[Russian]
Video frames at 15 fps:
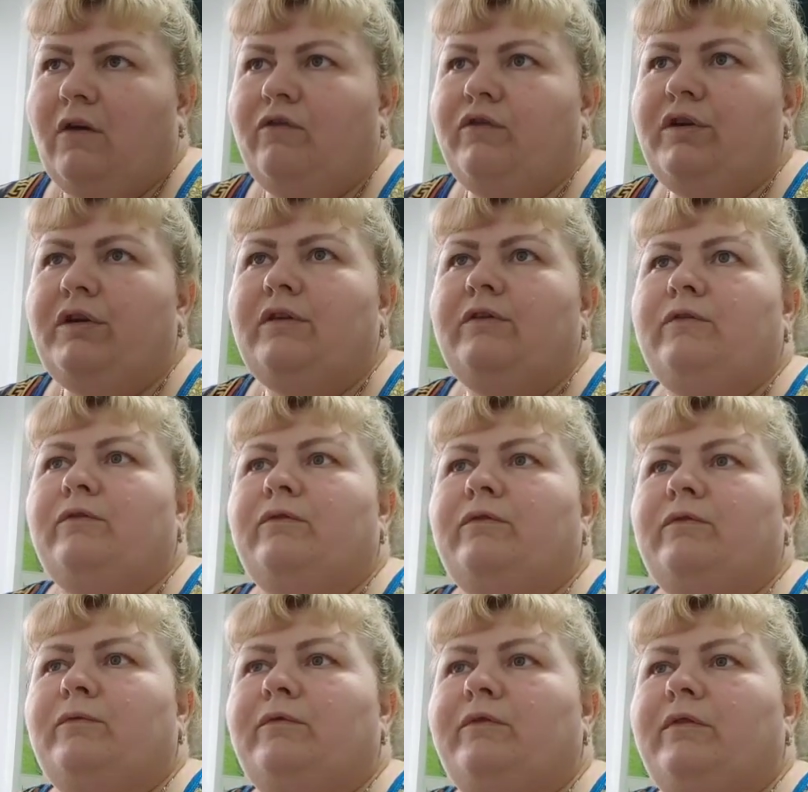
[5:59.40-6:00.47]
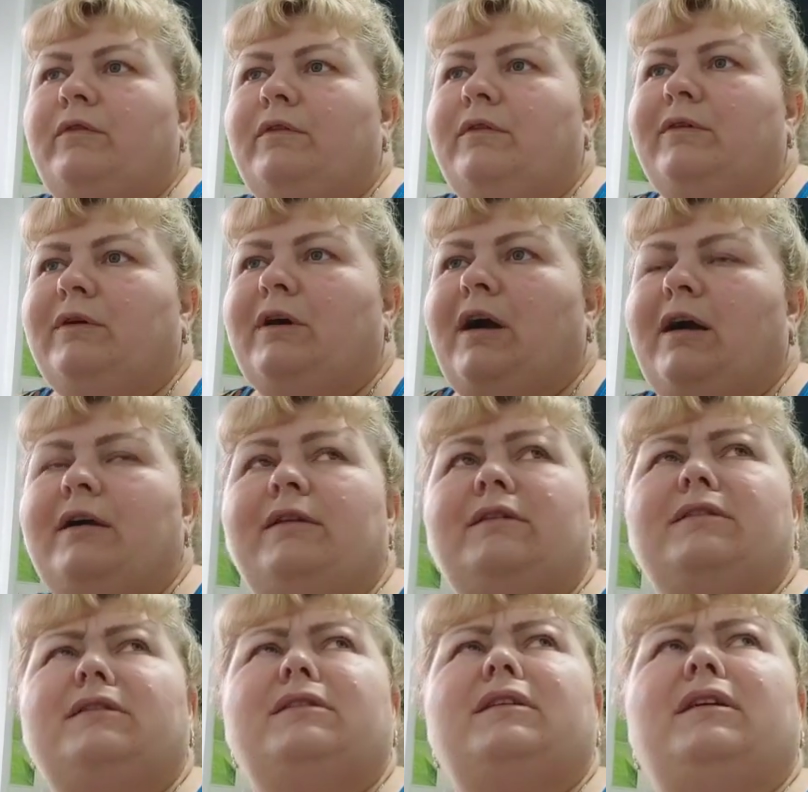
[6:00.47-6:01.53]
вы, как
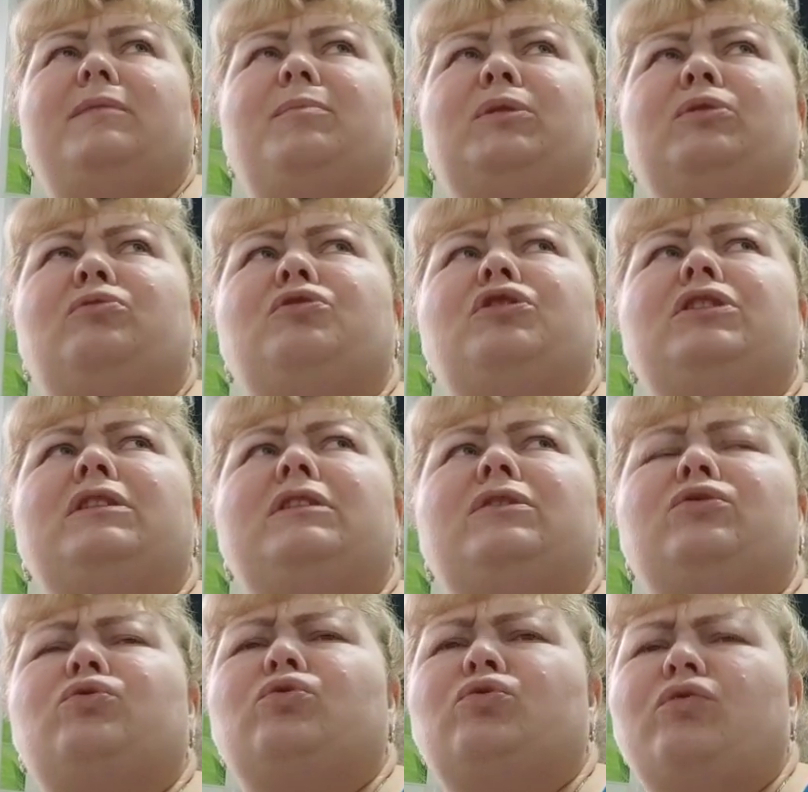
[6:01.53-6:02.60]
они сказали, подключились к